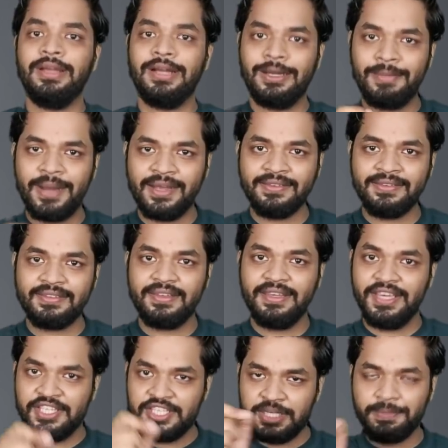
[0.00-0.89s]
हमास
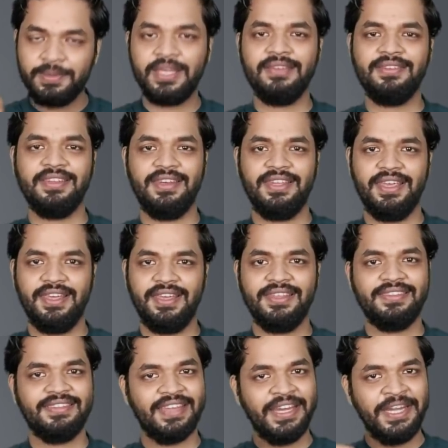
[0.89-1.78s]
इजिप्ट के जरिए
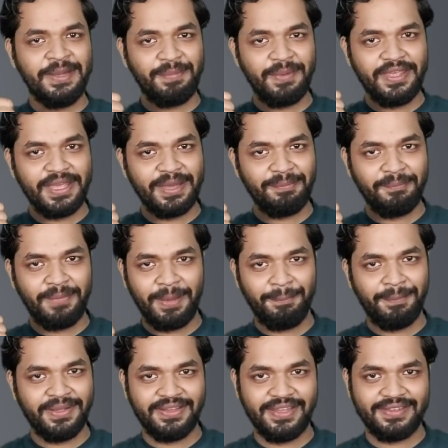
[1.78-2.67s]
साइड पे ही आप
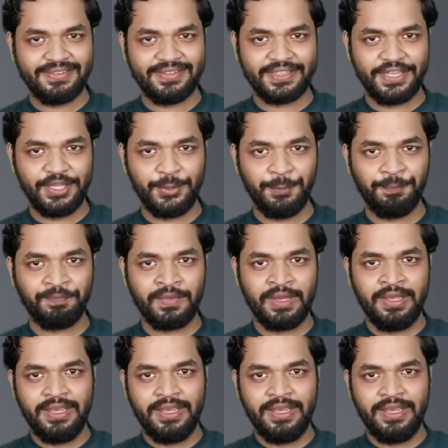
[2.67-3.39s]
मैप पे देख सकते हो